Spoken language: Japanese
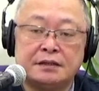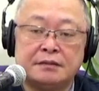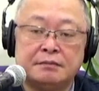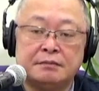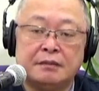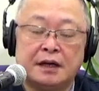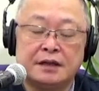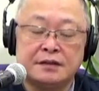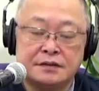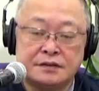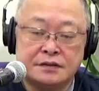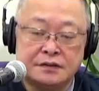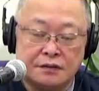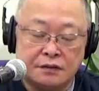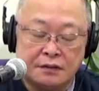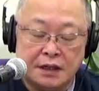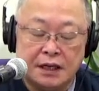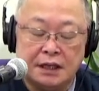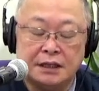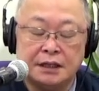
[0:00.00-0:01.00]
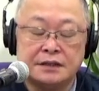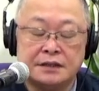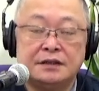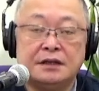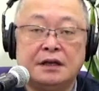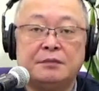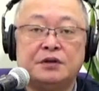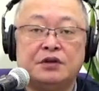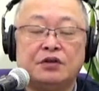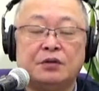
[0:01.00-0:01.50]
判所がです
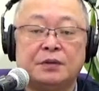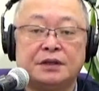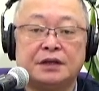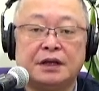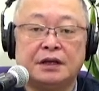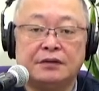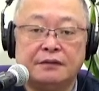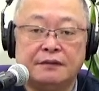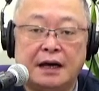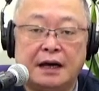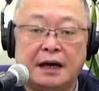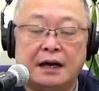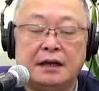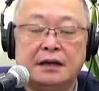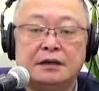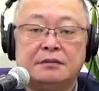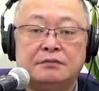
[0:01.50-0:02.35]
ね、認めたのは、